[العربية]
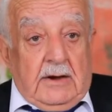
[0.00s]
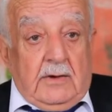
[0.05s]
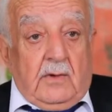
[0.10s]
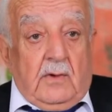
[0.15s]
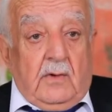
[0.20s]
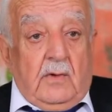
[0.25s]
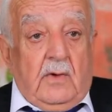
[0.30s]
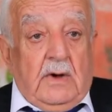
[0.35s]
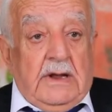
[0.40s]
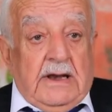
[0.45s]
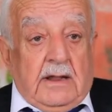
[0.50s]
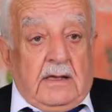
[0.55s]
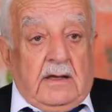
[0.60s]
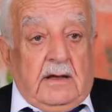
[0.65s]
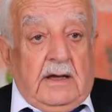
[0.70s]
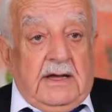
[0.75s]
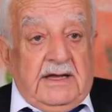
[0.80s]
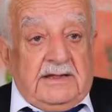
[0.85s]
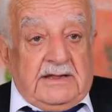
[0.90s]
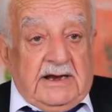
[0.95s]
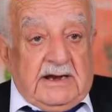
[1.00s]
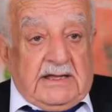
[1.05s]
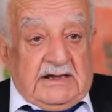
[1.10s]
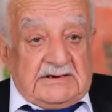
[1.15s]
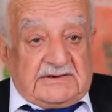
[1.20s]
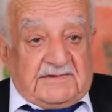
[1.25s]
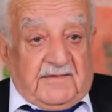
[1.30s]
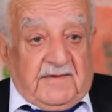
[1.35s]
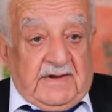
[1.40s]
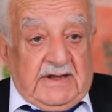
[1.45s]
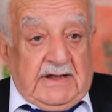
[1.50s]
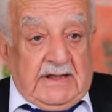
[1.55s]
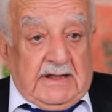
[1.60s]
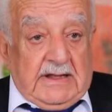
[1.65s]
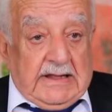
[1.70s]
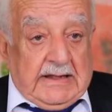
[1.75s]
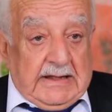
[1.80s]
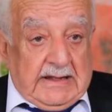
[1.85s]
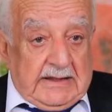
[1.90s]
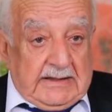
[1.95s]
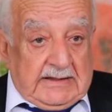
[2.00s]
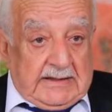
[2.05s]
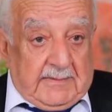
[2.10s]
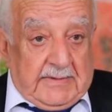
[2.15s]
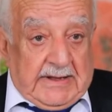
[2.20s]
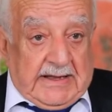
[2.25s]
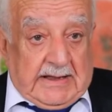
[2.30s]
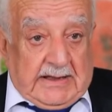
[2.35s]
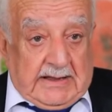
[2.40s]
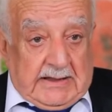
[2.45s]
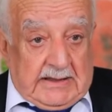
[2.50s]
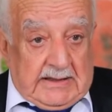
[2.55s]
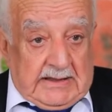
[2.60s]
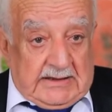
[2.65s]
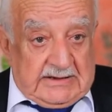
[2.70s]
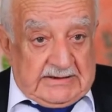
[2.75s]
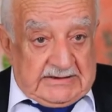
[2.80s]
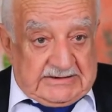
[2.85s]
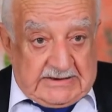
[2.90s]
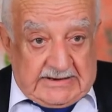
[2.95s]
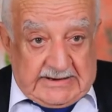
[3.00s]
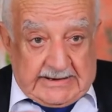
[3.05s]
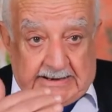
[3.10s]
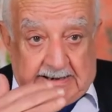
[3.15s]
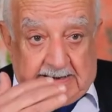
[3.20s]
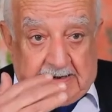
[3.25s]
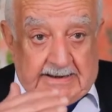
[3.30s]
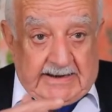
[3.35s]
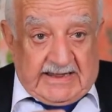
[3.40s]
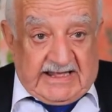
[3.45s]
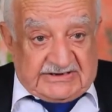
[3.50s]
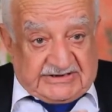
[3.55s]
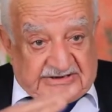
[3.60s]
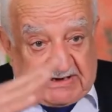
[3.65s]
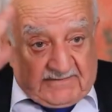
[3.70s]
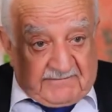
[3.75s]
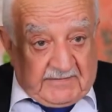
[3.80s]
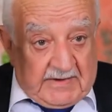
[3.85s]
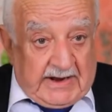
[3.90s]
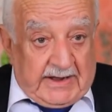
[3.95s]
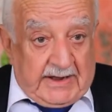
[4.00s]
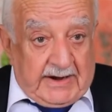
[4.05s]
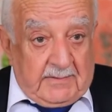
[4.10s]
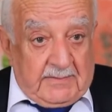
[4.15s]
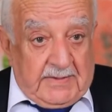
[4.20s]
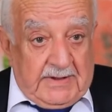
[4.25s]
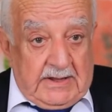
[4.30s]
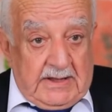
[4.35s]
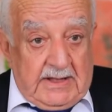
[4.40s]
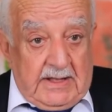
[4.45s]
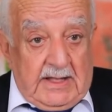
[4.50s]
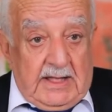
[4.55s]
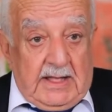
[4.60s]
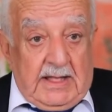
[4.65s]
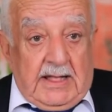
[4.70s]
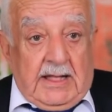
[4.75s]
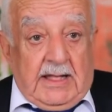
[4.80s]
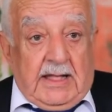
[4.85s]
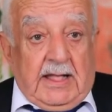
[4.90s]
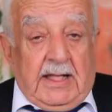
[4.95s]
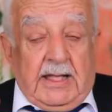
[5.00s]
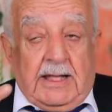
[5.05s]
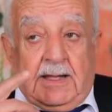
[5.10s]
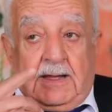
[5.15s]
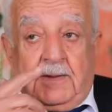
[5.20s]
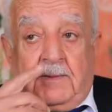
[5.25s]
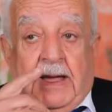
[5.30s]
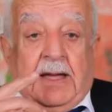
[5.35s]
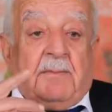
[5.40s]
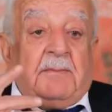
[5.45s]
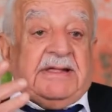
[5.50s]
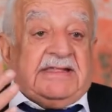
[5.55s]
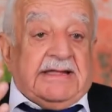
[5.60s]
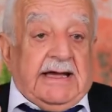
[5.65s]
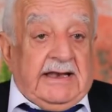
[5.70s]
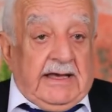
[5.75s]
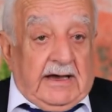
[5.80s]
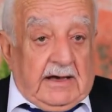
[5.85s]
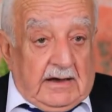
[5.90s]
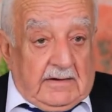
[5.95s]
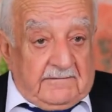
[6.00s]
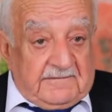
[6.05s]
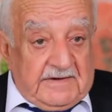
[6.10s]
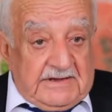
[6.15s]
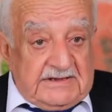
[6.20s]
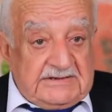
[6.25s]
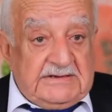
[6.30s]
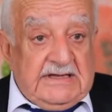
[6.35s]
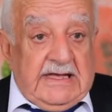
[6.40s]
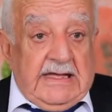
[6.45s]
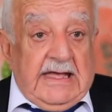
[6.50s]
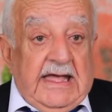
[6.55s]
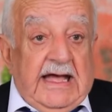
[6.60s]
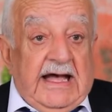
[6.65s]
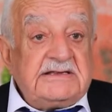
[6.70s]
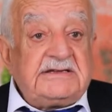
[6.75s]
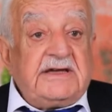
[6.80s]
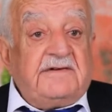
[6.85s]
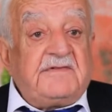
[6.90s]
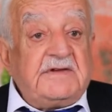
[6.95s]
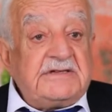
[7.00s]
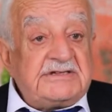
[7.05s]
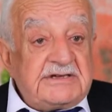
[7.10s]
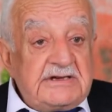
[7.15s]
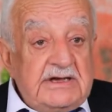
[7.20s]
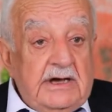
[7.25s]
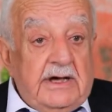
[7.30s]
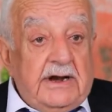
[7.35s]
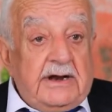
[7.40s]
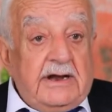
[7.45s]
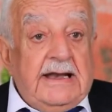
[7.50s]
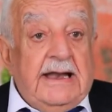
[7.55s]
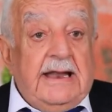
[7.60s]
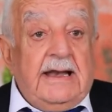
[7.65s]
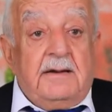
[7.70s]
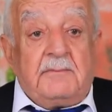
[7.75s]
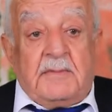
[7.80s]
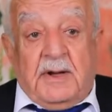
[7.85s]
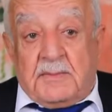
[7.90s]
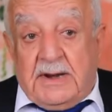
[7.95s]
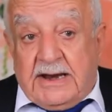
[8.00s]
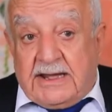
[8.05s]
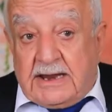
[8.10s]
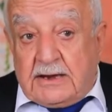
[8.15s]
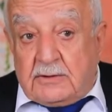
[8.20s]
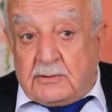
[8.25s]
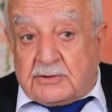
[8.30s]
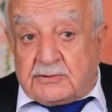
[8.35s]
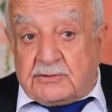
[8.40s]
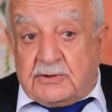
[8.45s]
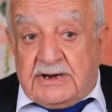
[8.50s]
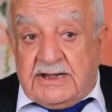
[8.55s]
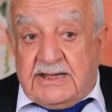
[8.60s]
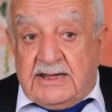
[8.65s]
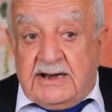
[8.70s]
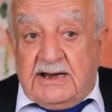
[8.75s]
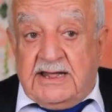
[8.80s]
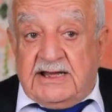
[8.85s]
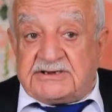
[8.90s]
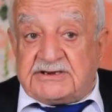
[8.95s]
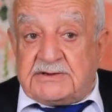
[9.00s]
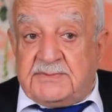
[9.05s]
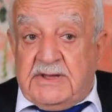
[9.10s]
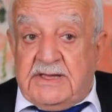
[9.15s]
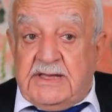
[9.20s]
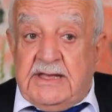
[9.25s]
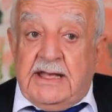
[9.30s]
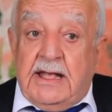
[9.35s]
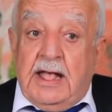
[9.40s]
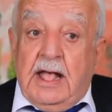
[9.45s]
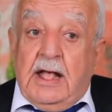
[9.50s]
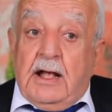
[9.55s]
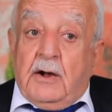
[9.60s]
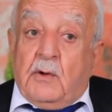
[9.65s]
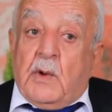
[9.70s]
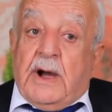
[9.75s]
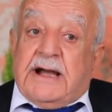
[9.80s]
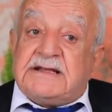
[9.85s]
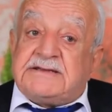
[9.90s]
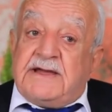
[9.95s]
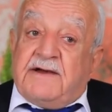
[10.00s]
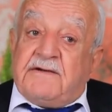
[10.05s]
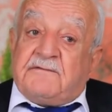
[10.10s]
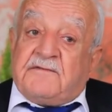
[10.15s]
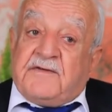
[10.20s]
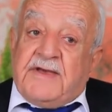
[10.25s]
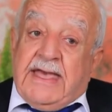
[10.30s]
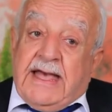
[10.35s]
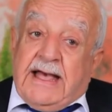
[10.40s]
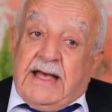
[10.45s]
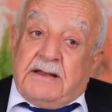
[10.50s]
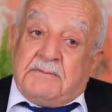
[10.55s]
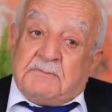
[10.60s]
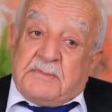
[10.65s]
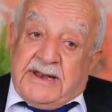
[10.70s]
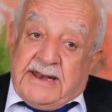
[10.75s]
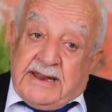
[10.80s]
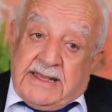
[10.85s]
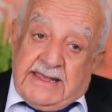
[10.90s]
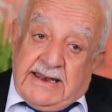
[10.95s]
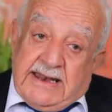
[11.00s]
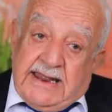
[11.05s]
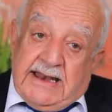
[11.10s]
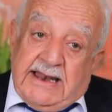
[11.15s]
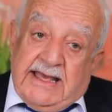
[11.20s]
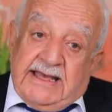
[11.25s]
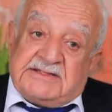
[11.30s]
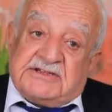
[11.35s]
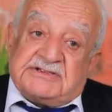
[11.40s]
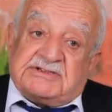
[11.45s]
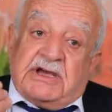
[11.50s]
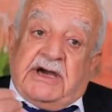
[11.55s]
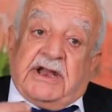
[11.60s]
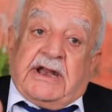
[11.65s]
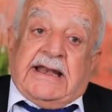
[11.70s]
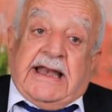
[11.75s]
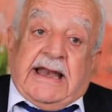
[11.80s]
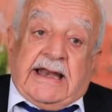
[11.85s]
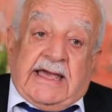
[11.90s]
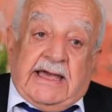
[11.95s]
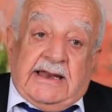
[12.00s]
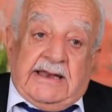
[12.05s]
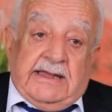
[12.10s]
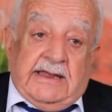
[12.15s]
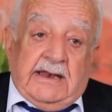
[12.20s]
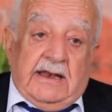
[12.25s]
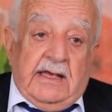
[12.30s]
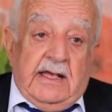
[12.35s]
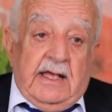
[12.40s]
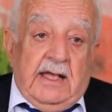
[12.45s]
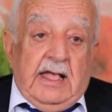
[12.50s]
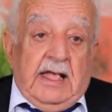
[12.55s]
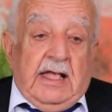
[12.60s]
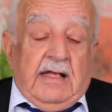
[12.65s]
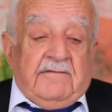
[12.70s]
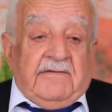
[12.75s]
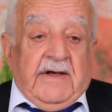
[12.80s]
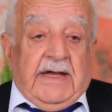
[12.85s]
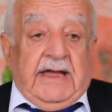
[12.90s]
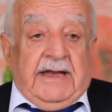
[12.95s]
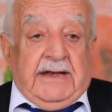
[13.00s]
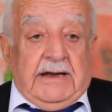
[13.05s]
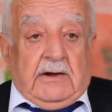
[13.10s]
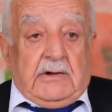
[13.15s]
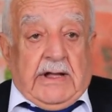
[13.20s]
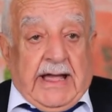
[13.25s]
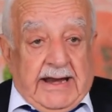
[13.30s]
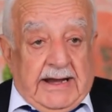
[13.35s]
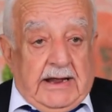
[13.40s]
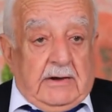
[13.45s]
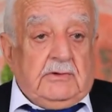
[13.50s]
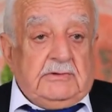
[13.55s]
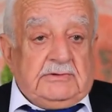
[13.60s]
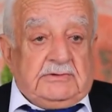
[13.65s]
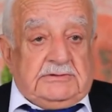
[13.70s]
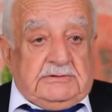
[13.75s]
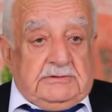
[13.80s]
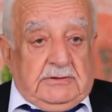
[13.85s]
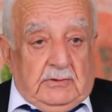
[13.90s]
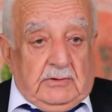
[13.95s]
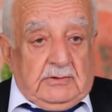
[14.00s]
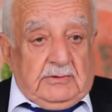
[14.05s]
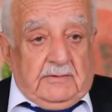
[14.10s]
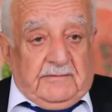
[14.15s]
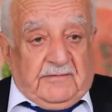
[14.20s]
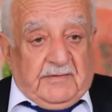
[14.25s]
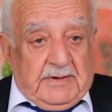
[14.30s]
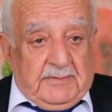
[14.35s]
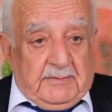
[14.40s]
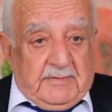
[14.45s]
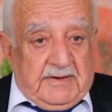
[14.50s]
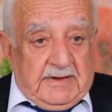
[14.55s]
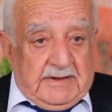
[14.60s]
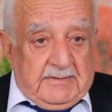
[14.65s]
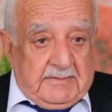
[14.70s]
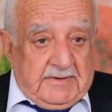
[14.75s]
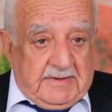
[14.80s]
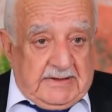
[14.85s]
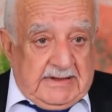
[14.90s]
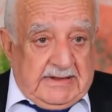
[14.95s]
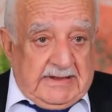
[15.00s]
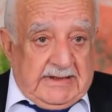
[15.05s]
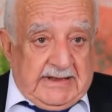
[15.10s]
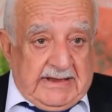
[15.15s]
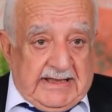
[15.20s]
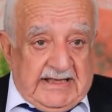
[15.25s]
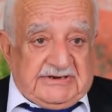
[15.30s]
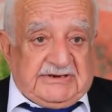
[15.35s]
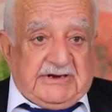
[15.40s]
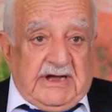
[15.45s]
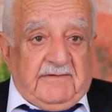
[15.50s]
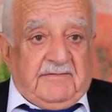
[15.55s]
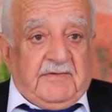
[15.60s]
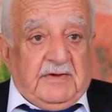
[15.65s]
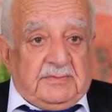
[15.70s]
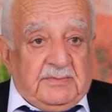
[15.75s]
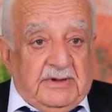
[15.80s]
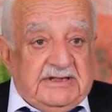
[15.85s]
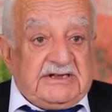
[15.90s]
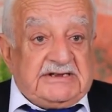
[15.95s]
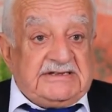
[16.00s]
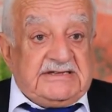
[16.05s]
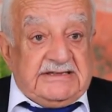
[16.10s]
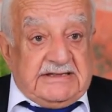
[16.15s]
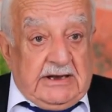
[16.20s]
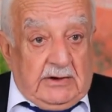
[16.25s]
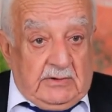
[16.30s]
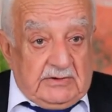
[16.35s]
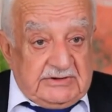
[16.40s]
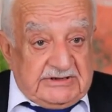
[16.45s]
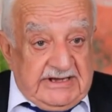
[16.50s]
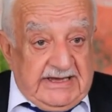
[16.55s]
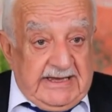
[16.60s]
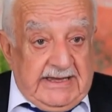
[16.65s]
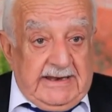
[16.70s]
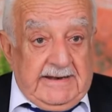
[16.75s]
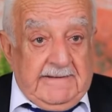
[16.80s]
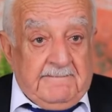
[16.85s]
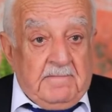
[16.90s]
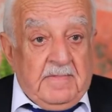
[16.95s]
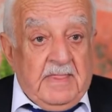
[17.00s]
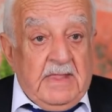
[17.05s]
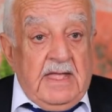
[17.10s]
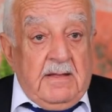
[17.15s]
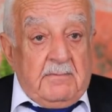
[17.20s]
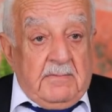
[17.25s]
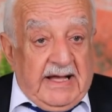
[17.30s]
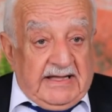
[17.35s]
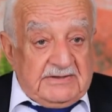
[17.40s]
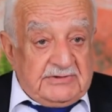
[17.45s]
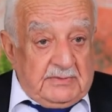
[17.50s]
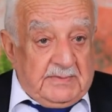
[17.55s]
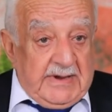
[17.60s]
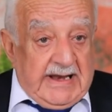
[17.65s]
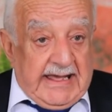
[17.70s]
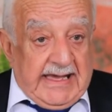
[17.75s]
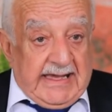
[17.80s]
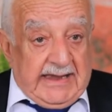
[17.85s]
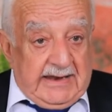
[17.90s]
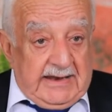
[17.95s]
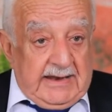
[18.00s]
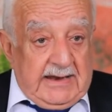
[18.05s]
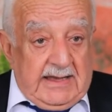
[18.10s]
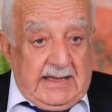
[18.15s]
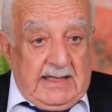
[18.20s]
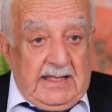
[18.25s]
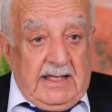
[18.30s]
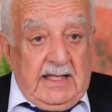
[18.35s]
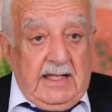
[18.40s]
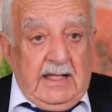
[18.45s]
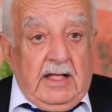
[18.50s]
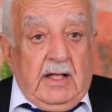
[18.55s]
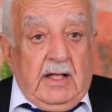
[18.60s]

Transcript: اللي هو القائد الكشفي آه، تبع آه، الكشاف العربي محمد علي حافظ اجى في زياره للمملكه الاردنيه الهاشميه واجى فيها من خلال هذه الزياره للخليل فاحنا انا كنت عضو في كشافه مدرسه الحسين مع زملاء إلنا